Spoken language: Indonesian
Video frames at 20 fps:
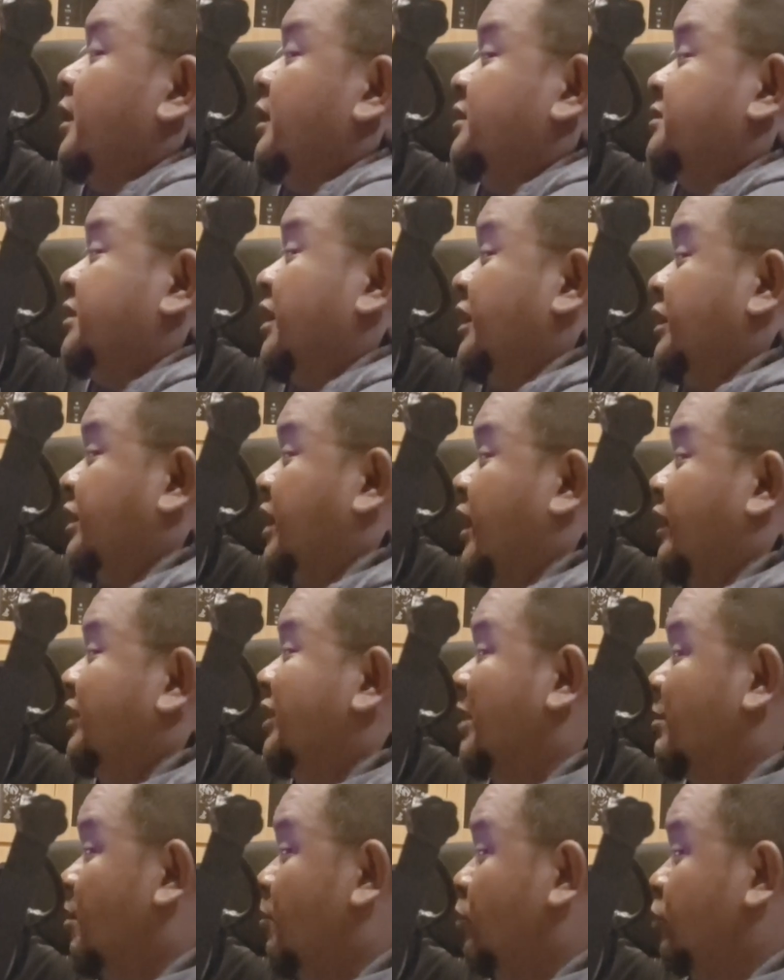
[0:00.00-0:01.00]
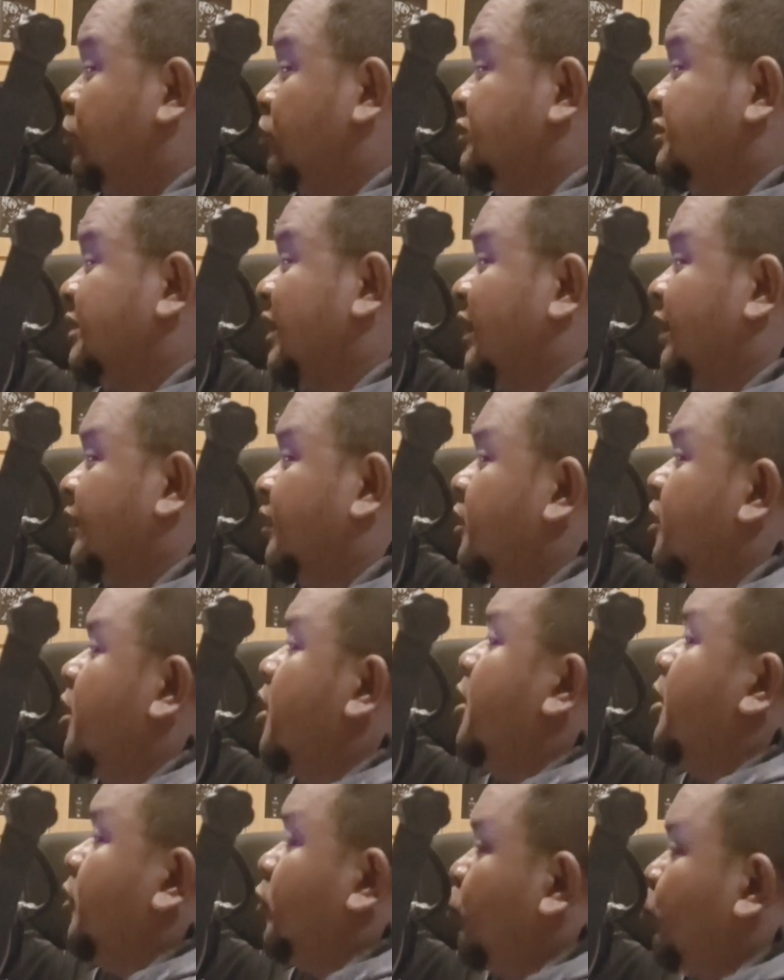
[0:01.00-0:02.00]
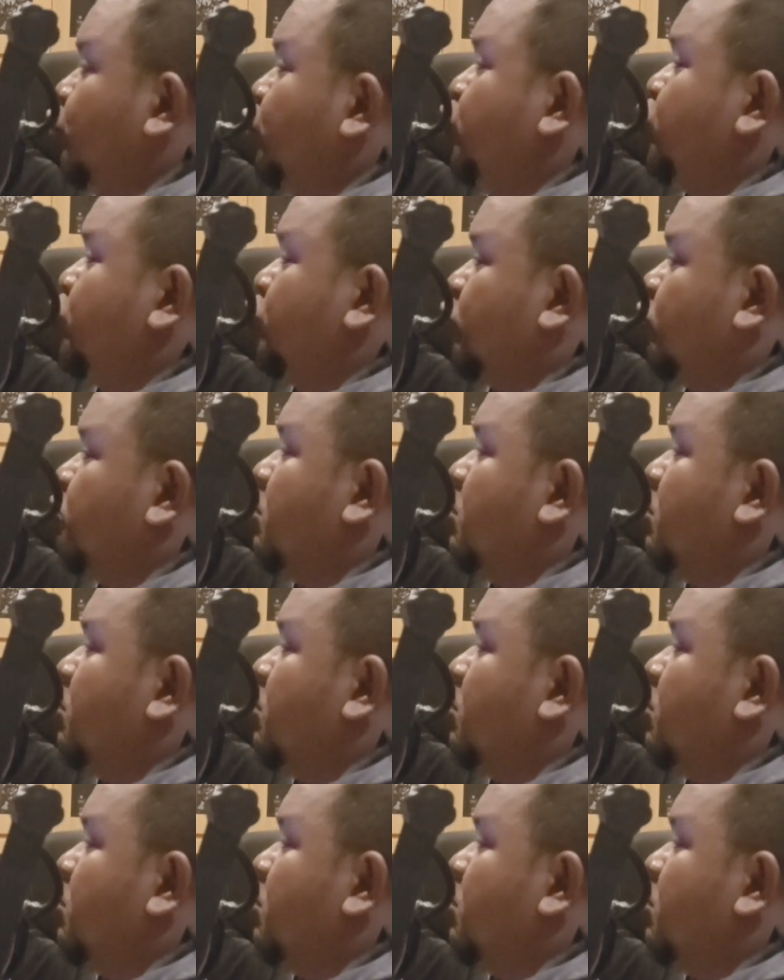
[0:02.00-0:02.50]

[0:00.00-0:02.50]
sehingga ia memutuskan untuk